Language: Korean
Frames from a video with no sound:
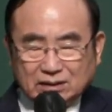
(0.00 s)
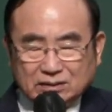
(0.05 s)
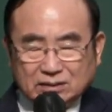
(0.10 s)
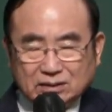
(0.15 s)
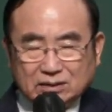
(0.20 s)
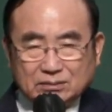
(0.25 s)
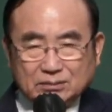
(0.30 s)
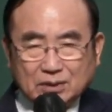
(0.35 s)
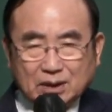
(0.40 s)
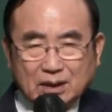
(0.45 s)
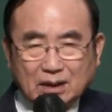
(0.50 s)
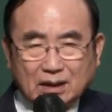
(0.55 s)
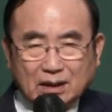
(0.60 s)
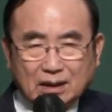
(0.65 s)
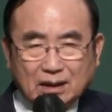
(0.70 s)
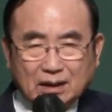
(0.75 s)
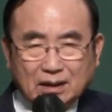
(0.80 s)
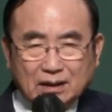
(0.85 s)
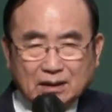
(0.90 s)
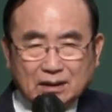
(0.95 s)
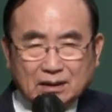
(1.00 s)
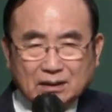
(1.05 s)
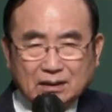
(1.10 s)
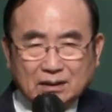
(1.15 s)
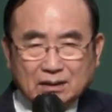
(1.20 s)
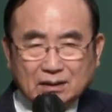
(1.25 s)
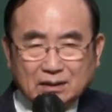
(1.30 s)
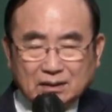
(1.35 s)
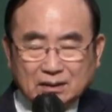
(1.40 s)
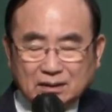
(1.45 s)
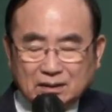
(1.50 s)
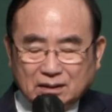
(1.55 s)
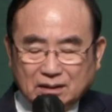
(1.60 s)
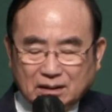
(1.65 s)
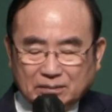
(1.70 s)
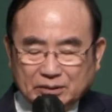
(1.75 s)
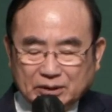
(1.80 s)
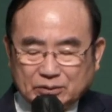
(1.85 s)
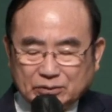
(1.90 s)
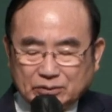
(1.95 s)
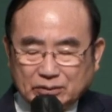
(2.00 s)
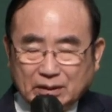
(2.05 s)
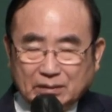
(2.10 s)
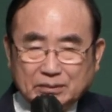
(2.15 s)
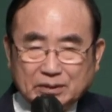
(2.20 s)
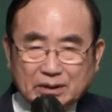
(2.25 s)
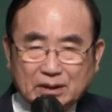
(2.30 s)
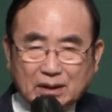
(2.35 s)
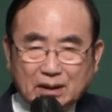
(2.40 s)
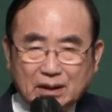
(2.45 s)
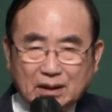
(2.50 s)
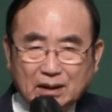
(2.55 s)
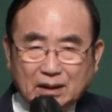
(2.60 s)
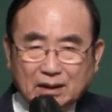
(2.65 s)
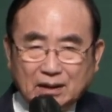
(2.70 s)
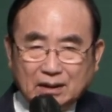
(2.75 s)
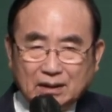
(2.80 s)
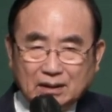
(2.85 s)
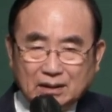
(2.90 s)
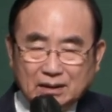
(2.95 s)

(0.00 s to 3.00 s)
어떻습니까? 흑암의 동네입니다.